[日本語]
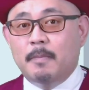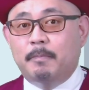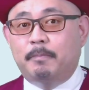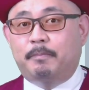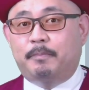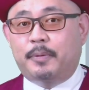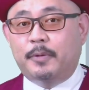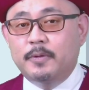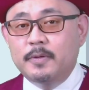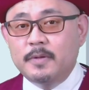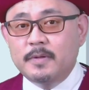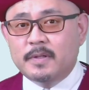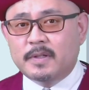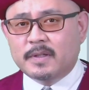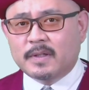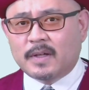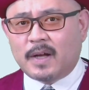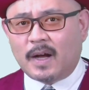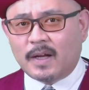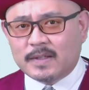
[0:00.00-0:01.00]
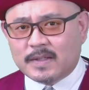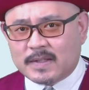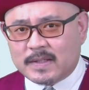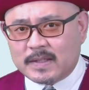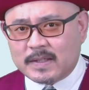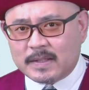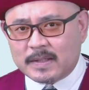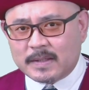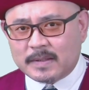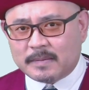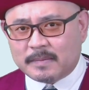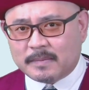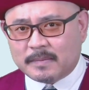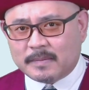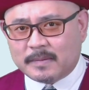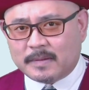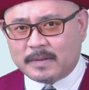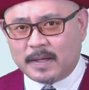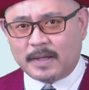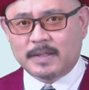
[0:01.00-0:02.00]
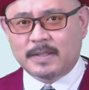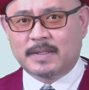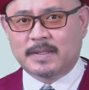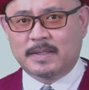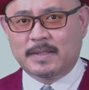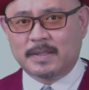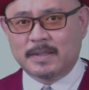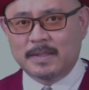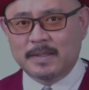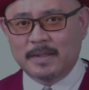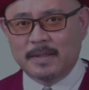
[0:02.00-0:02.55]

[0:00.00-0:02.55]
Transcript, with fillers: 分割です。